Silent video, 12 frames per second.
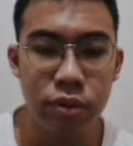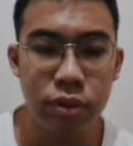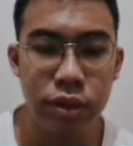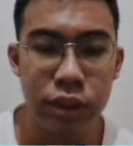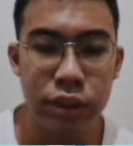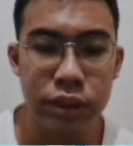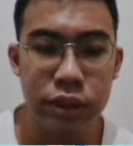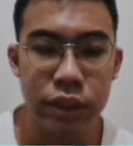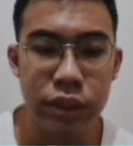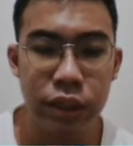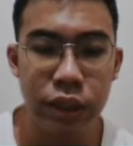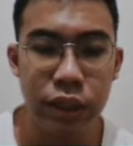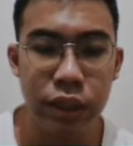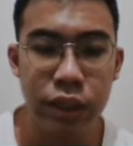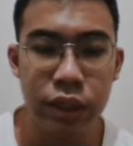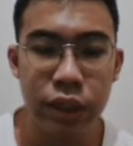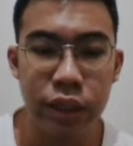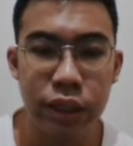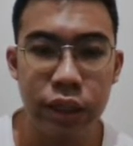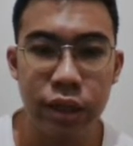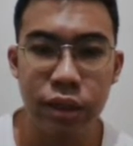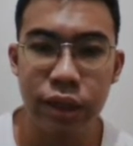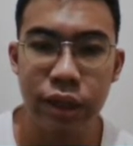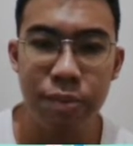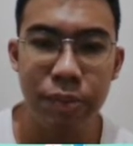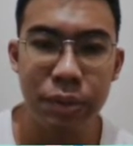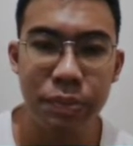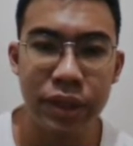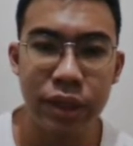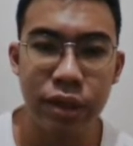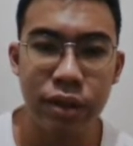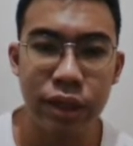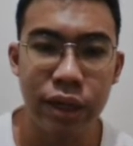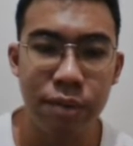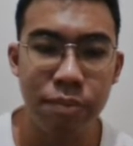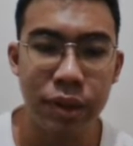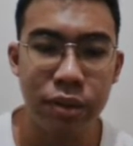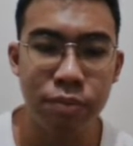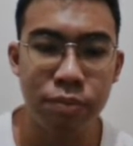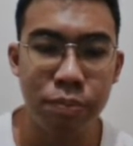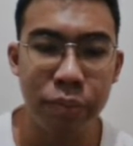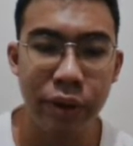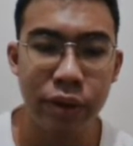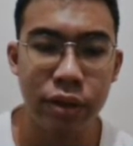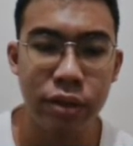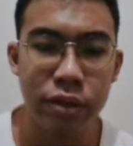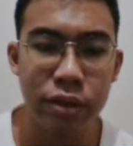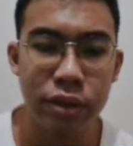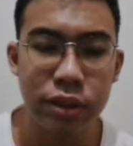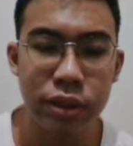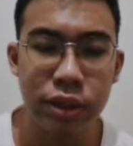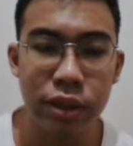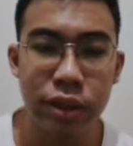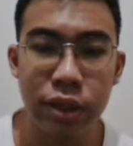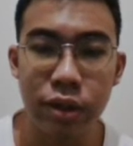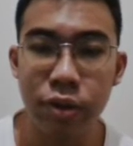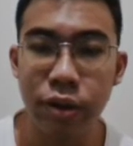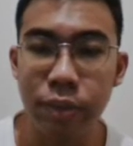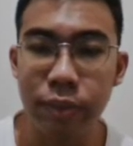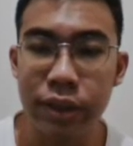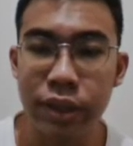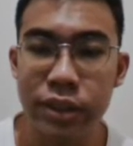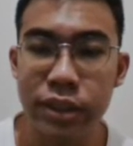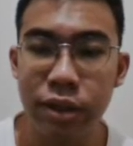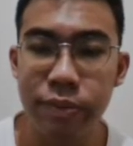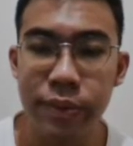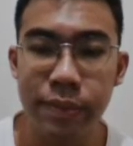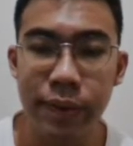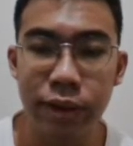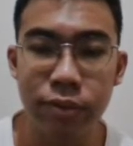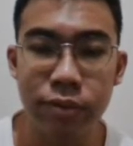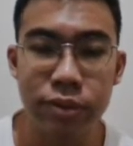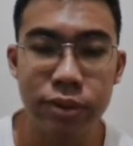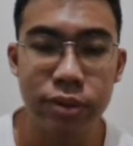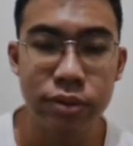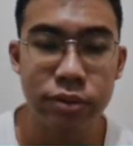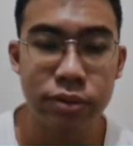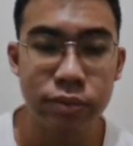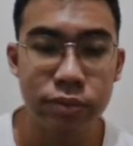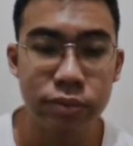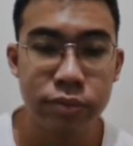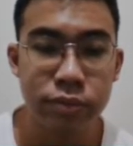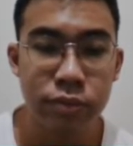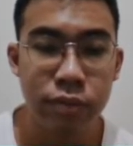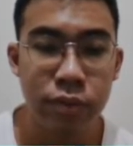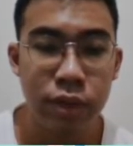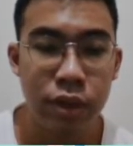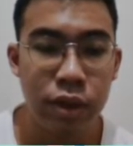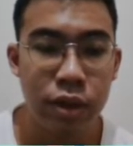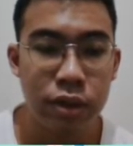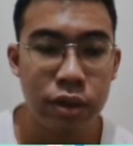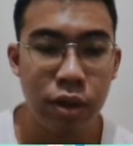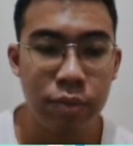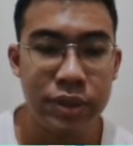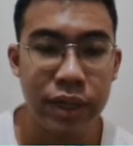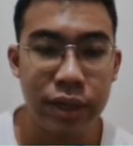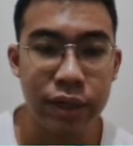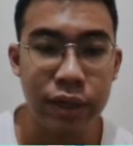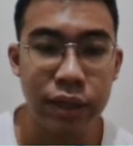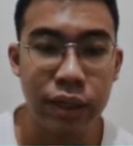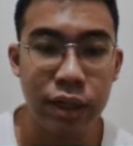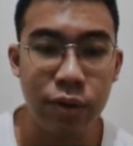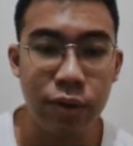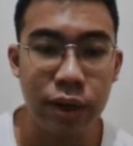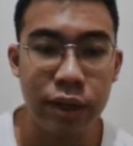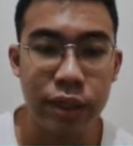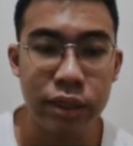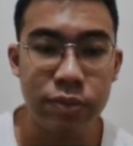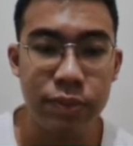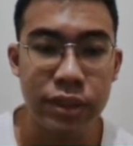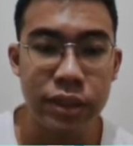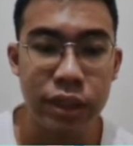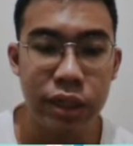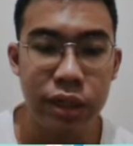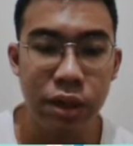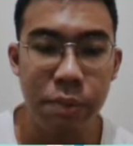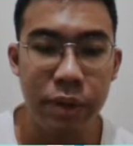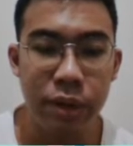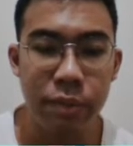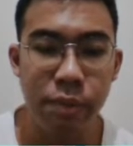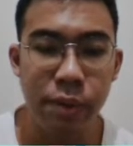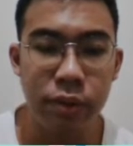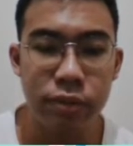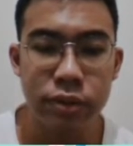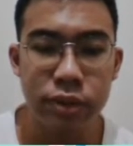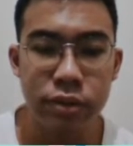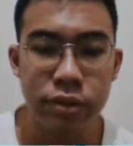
Di sini 344 ya. 344 33. Oke, berarti di sini lebih bagus. Kalau misalkan kita taruh lagi di sebelah sini, apakah lebih bagus?